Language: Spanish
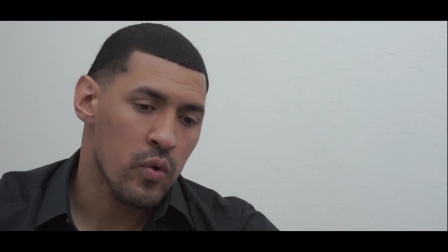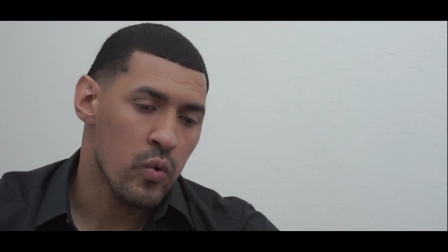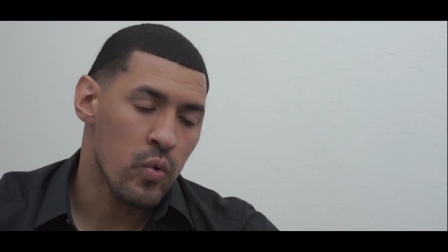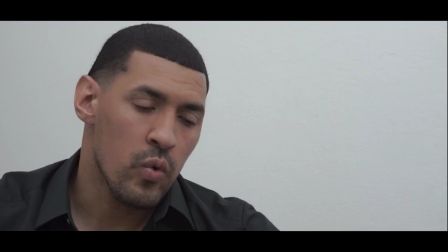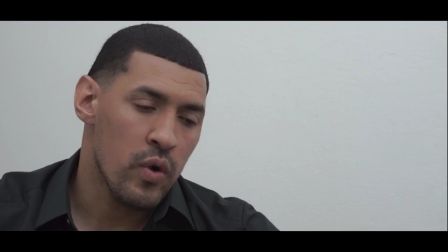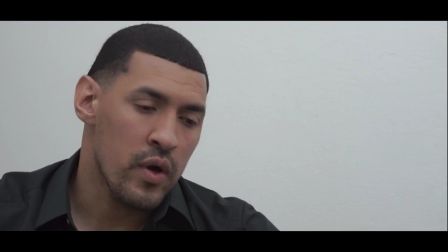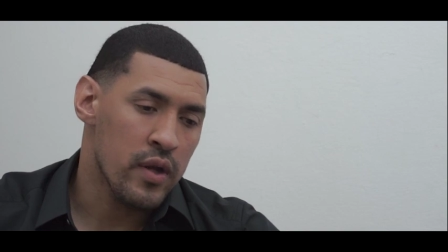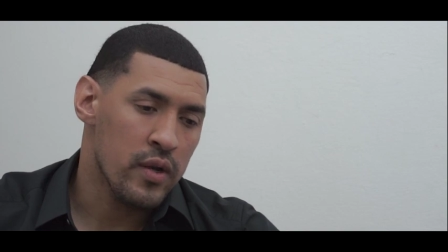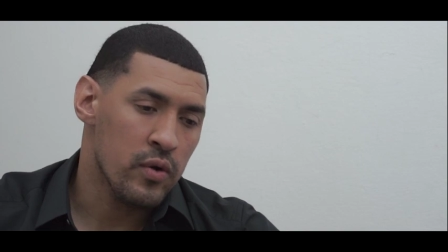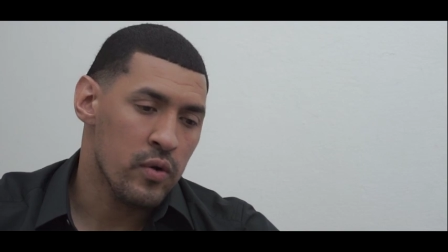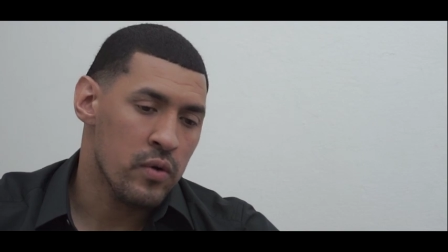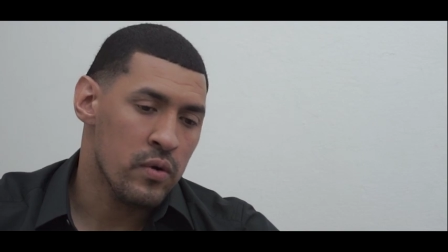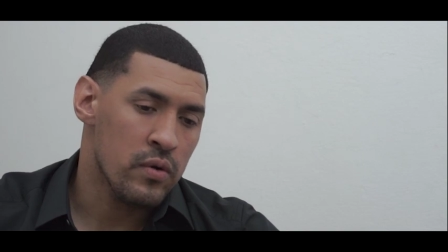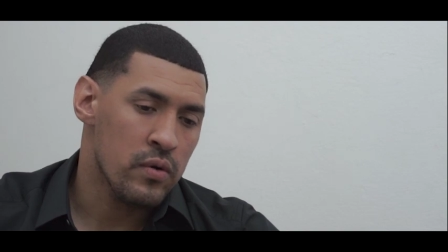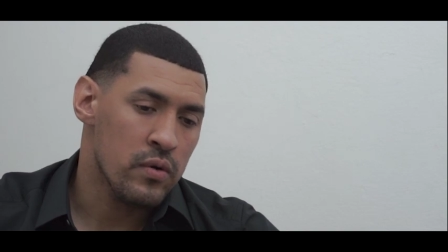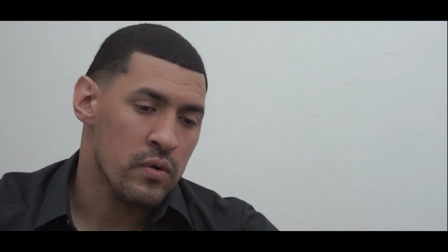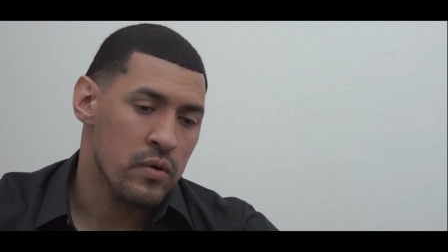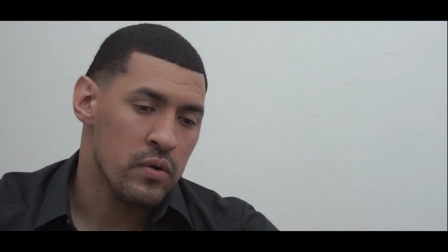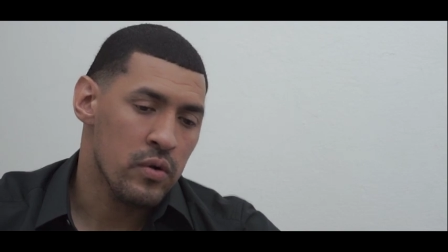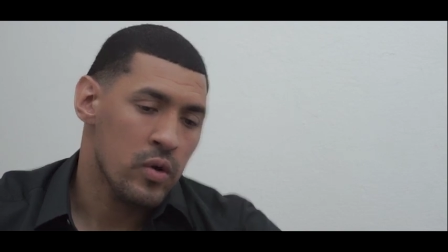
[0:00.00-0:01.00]
a Cuba
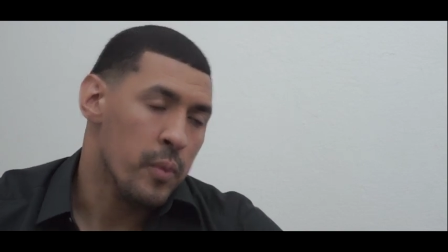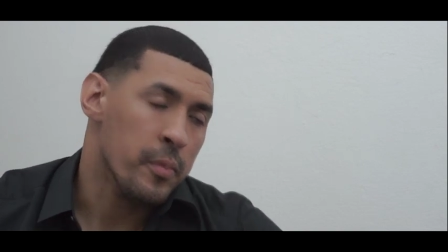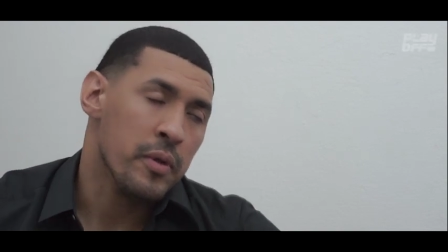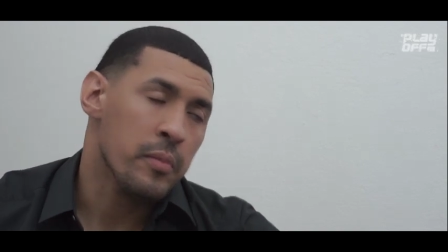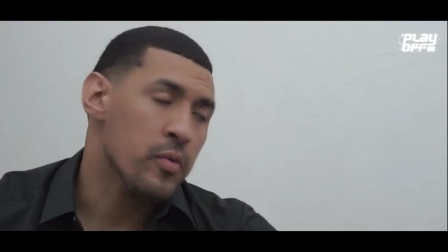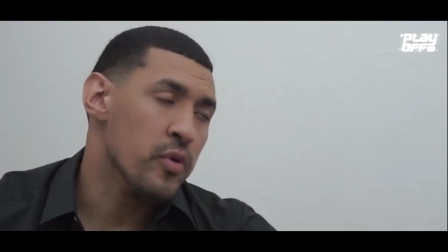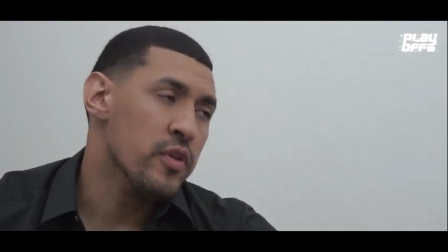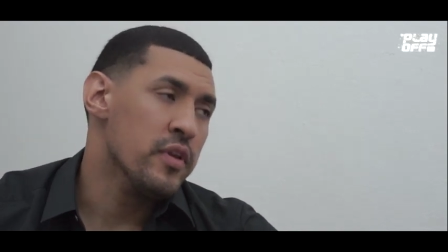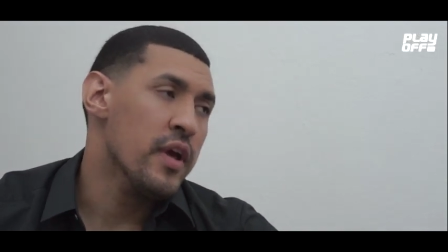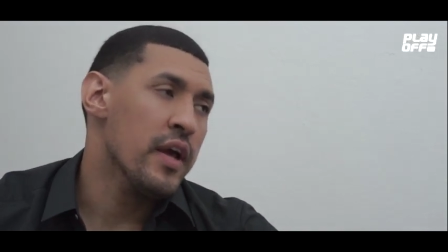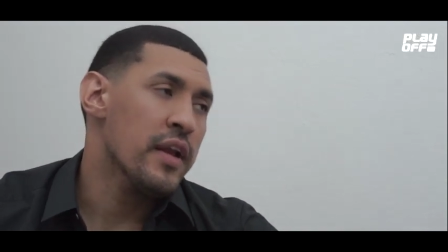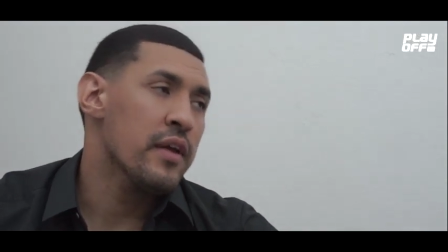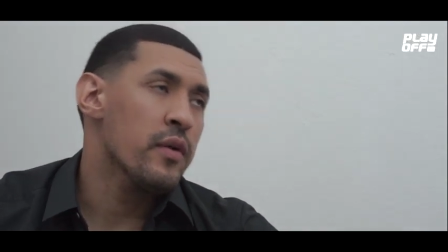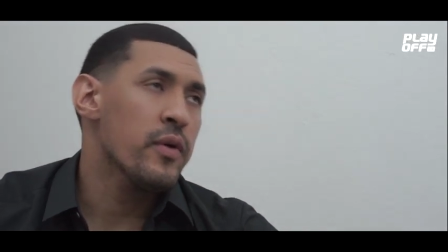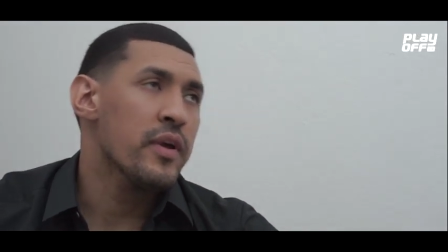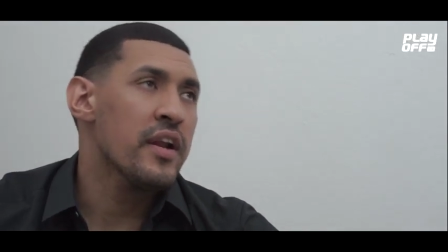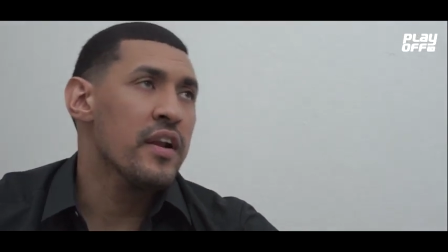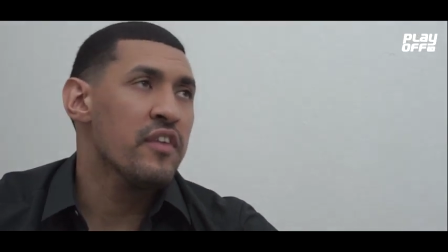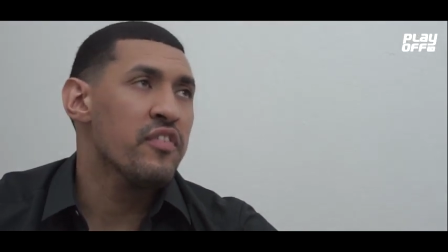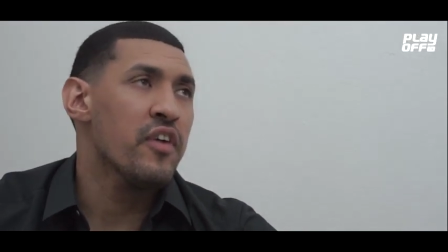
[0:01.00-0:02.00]
lo, primordial es
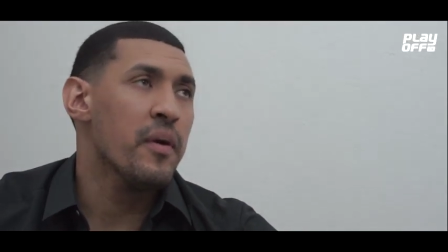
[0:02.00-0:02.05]
ver a la